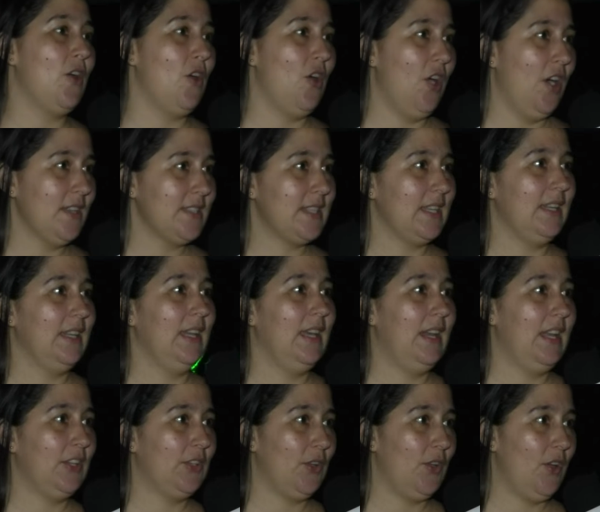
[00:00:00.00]
gosta,
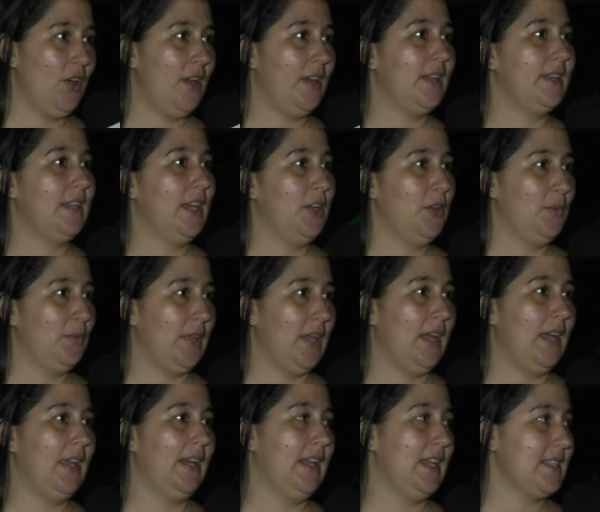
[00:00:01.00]
né? Ela adora estar
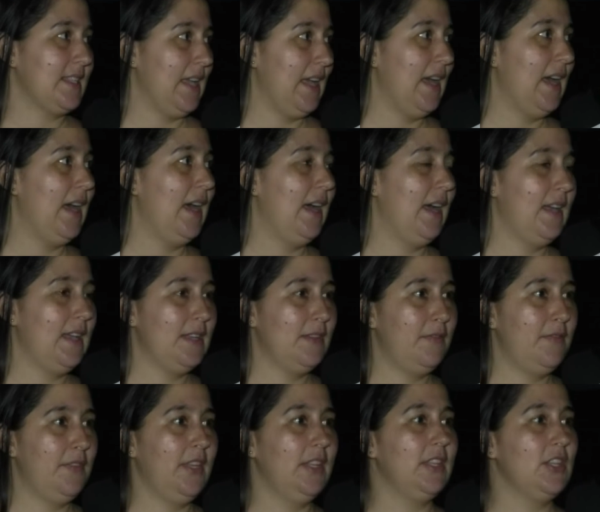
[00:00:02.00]
tá
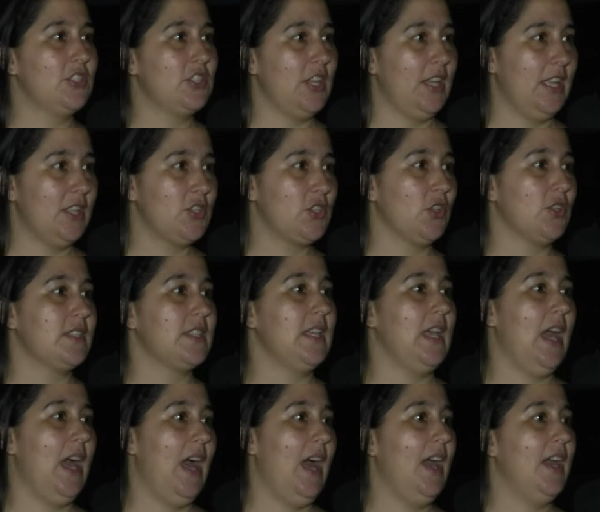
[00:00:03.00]
nessa vida de redes
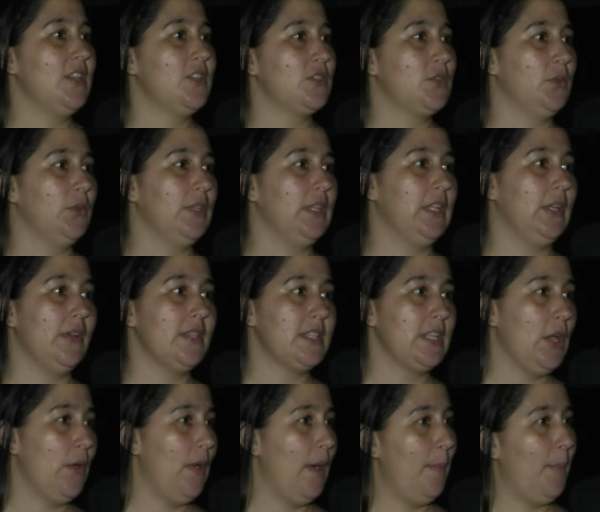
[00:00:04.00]
sociais, tudo. Então,
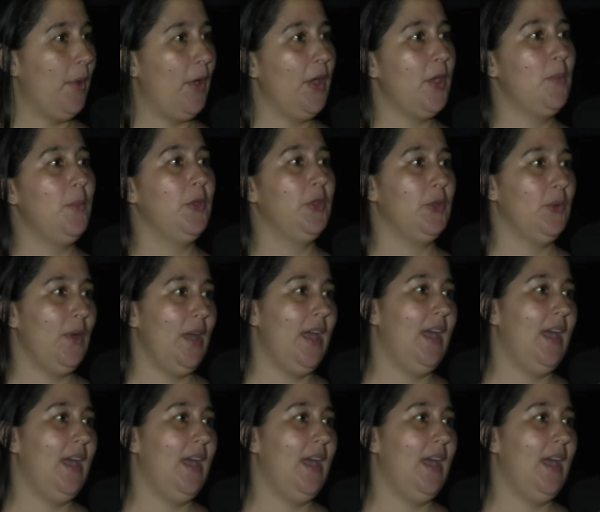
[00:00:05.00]
assim, eu apoio muito